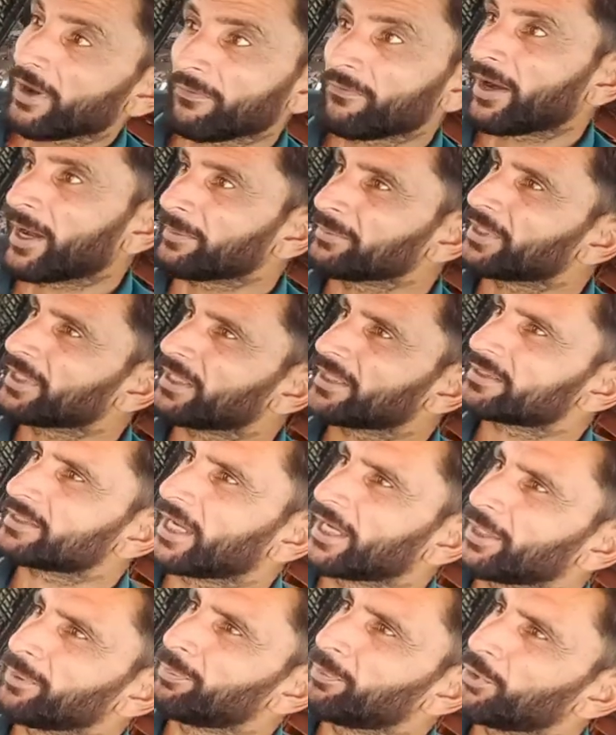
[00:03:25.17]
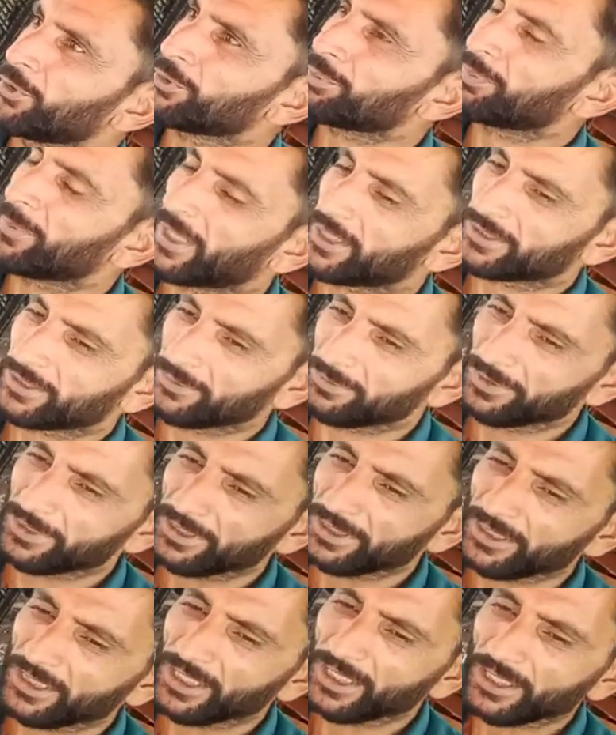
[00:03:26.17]
आवाम तक सारी पहुँच पाती भी
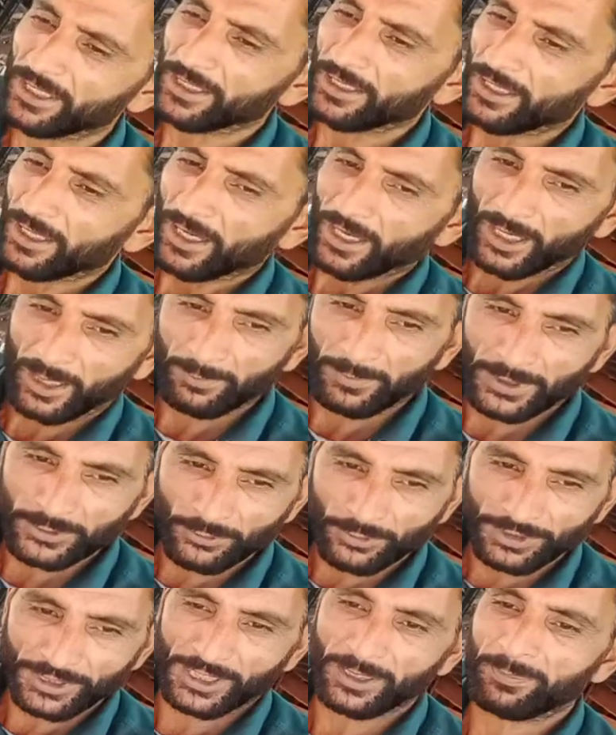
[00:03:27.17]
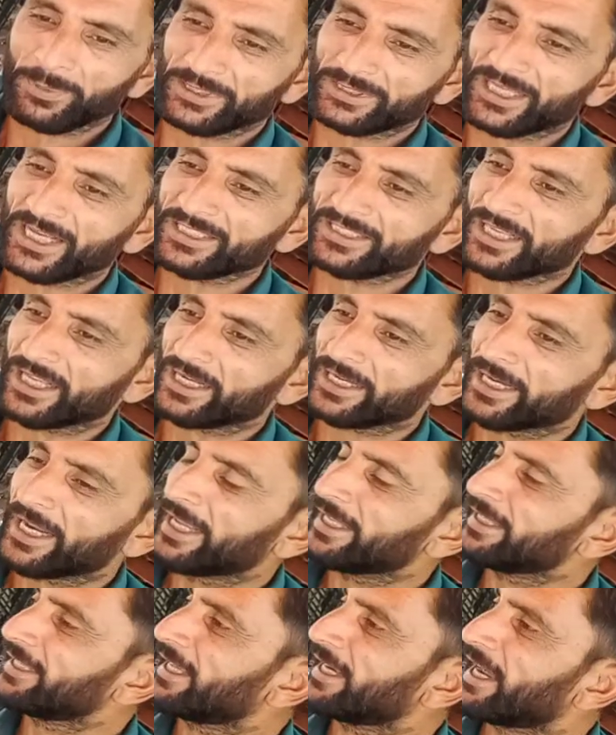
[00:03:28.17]
नहीं है हमें तो ये पता चल रहा
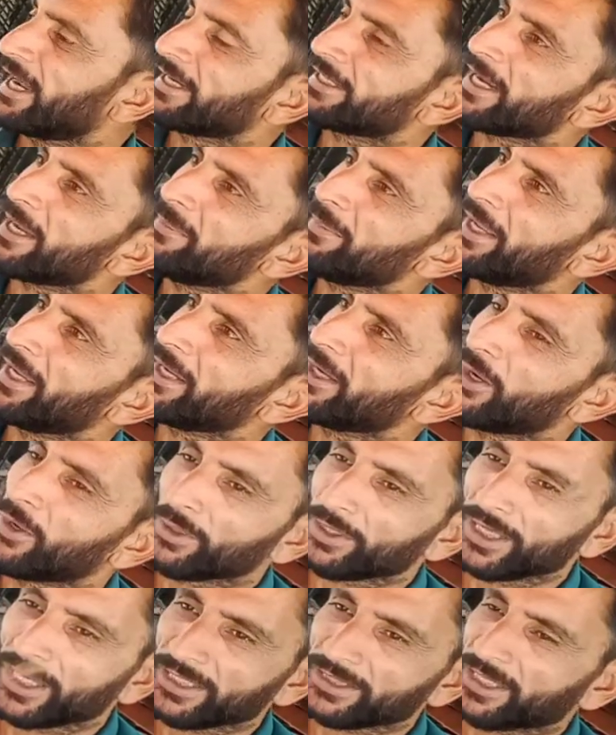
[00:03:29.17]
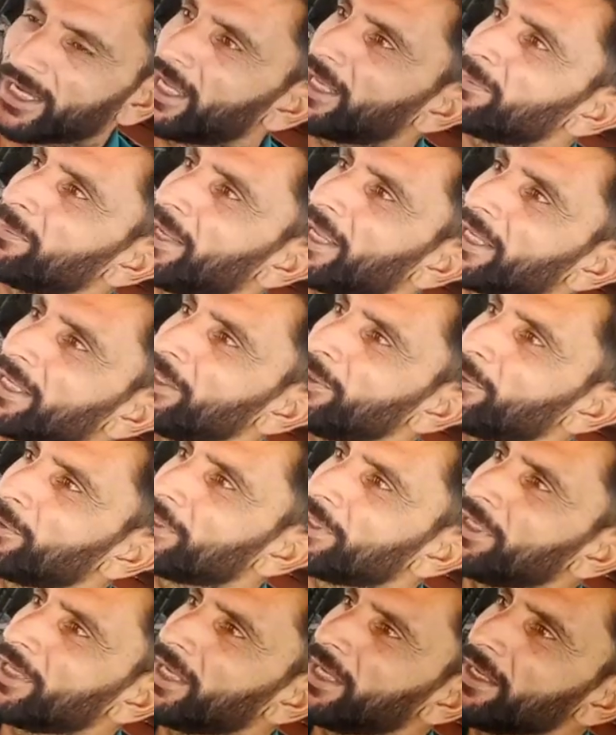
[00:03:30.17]
है इधर आटा महंगा हो गया दाल महंगी हो
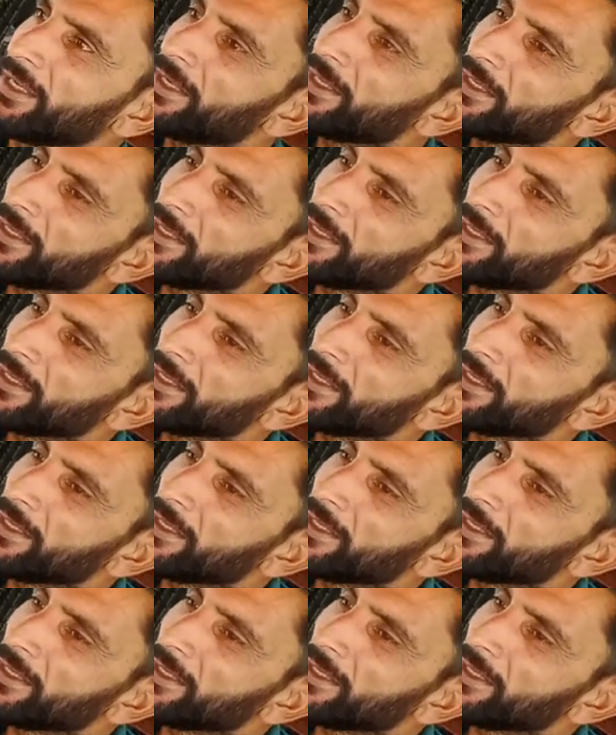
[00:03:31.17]
गई है